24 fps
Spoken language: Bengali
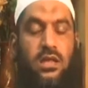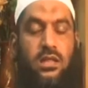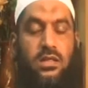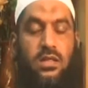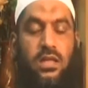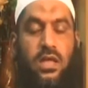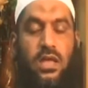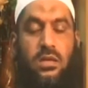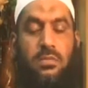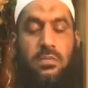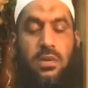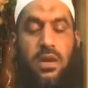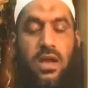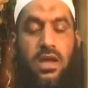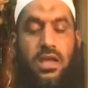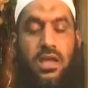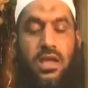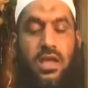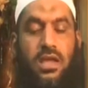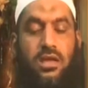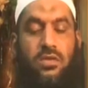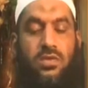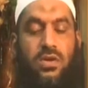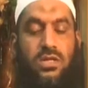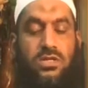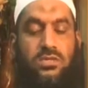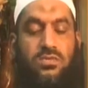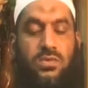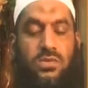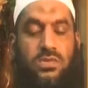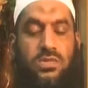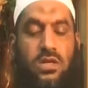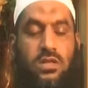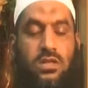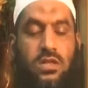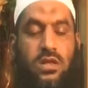এই ভাই এই
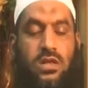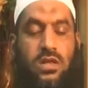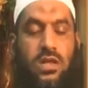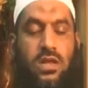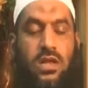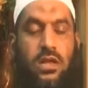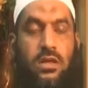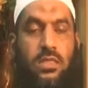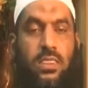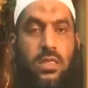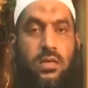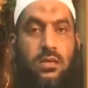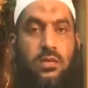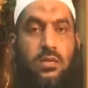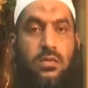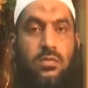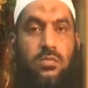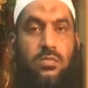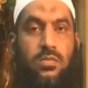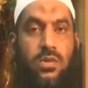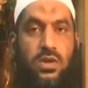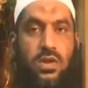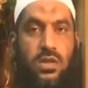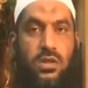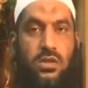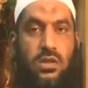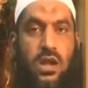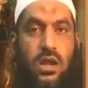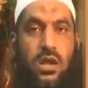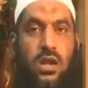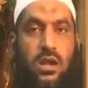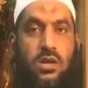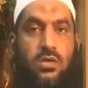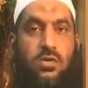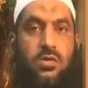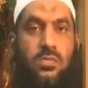ওয়াসপসা থেকে
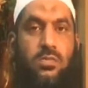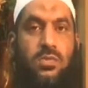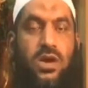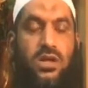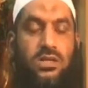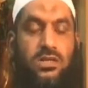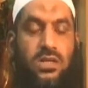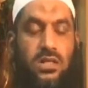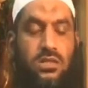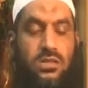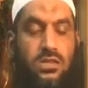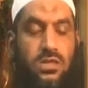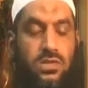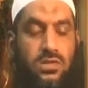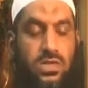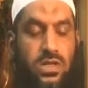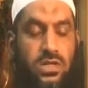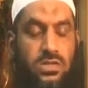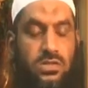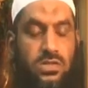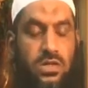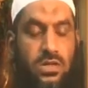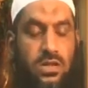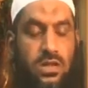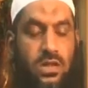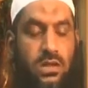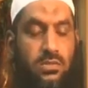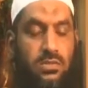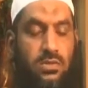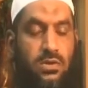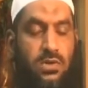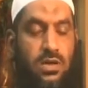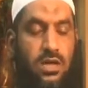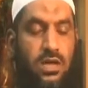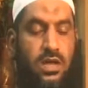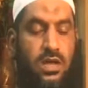পরিত্রাণের উপায় জানতে চেয়েছেন এবং
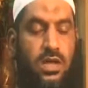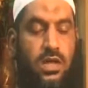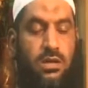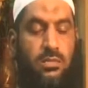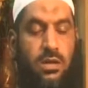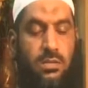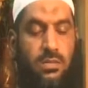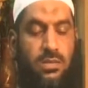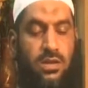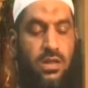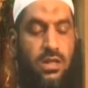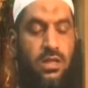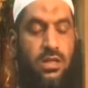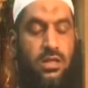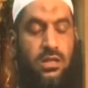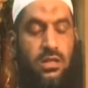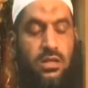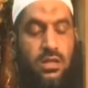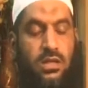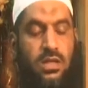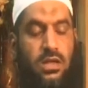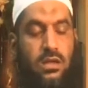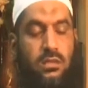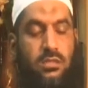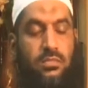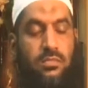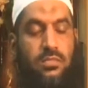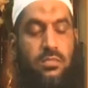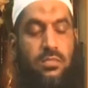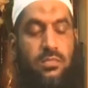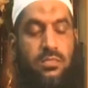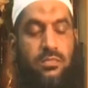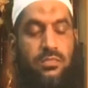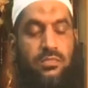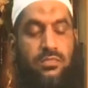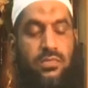এর ব্যাপারে কি
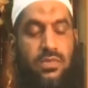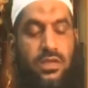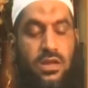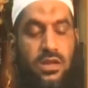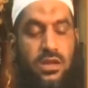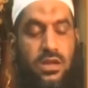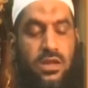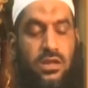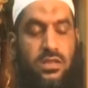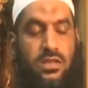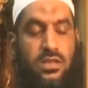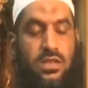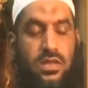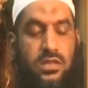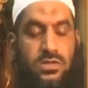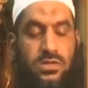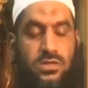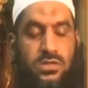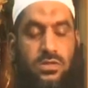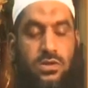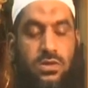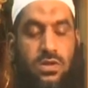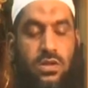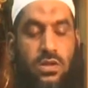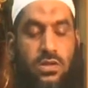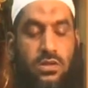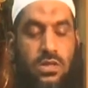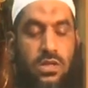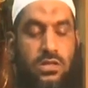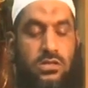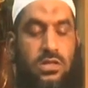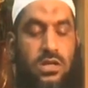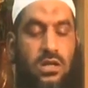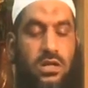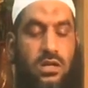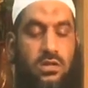নির্দেশ শরীয়তের
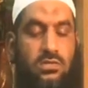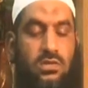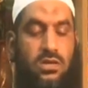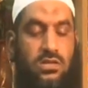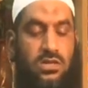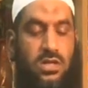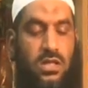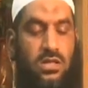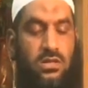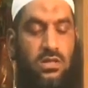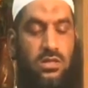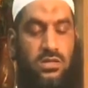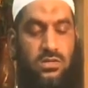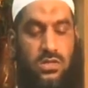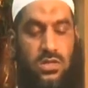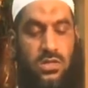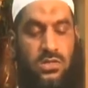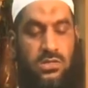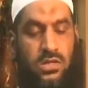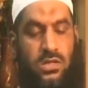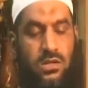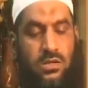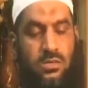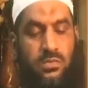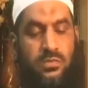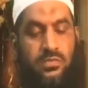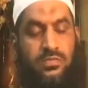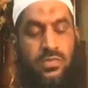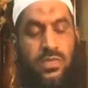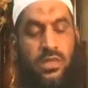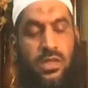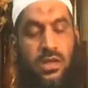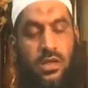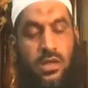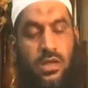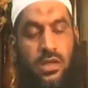সেটাও তিনি জানতে চেয়েছেন
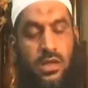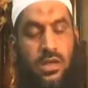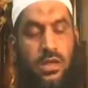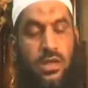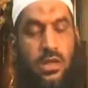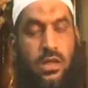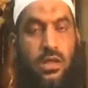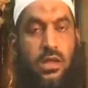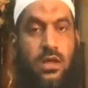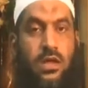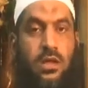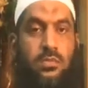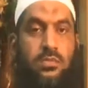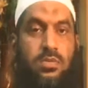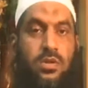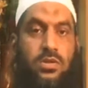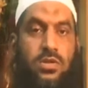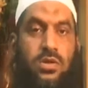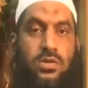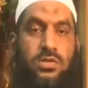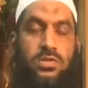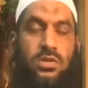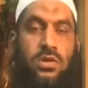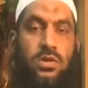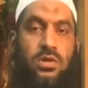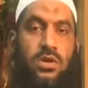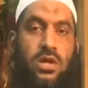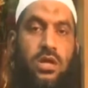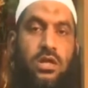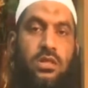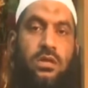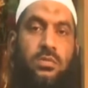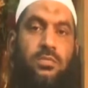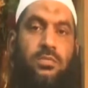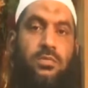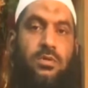প্রিয় দর্শক
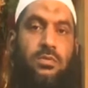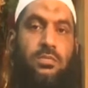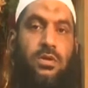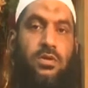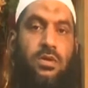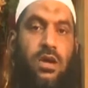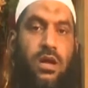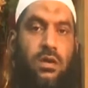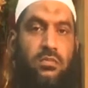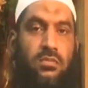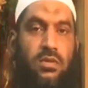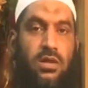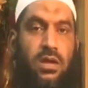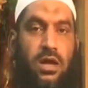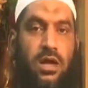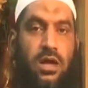ইতিপূর্বেও আমরা